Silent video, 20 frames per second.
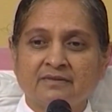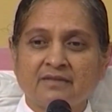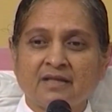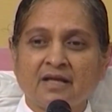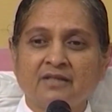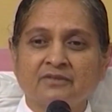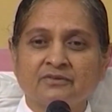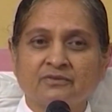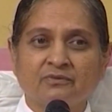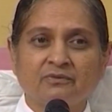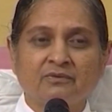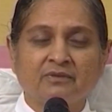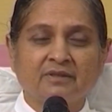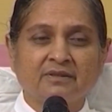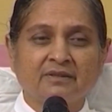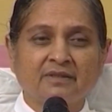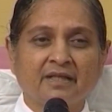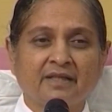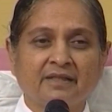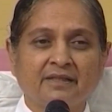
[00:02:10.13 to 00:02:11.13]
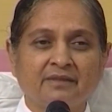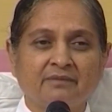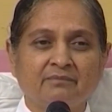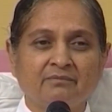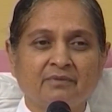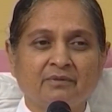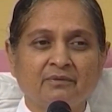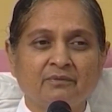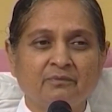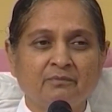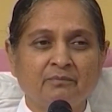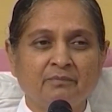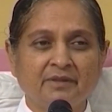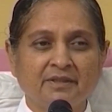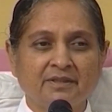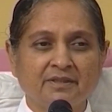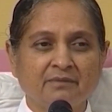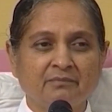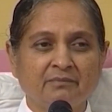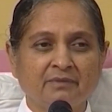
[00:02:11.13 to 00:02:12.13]
सास को लगता है कि बहू
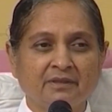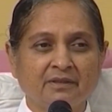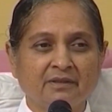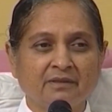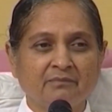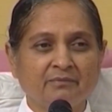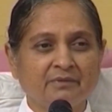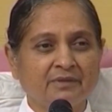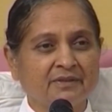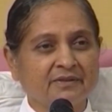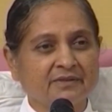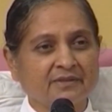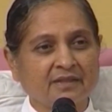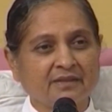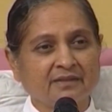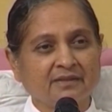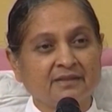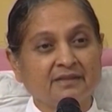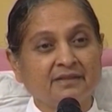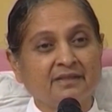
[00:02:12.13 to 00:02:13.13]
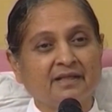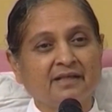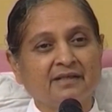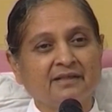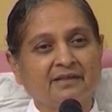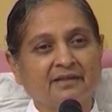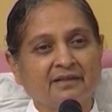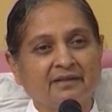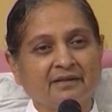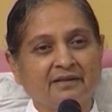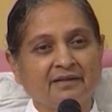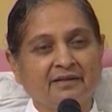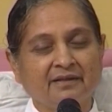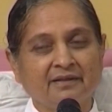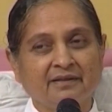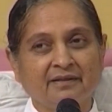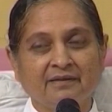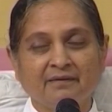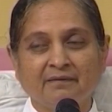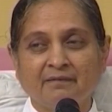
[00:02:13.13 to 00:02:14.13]
बेटे मिलकर मेरे साथ अन्याय कर रहे
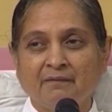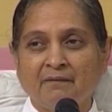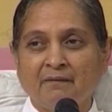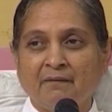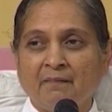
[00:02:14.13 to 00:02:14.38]
हैं